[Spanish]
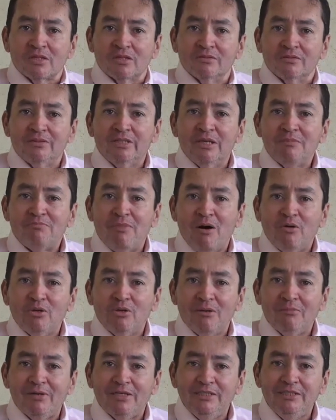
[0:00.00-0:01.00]
de
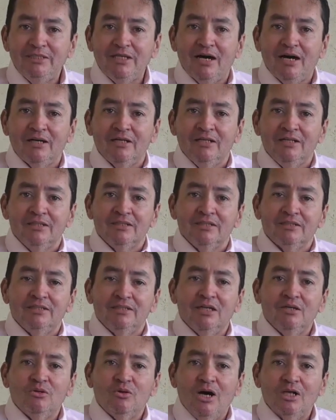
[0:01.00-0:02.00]
Paula Medina,
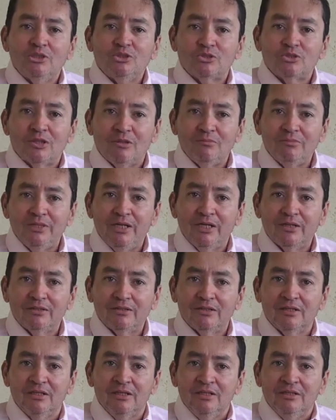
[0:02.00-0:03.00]
quien lo ha hecho
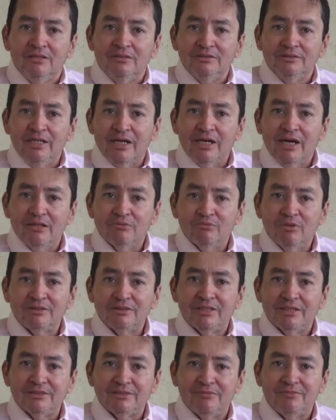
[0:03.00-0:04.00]
también llegando a
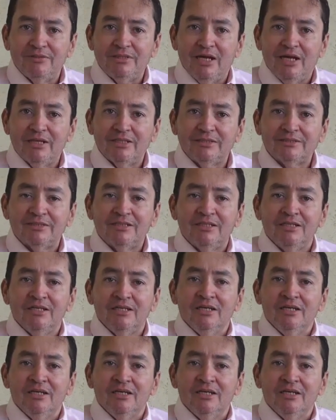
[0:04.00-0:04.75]
instancias finales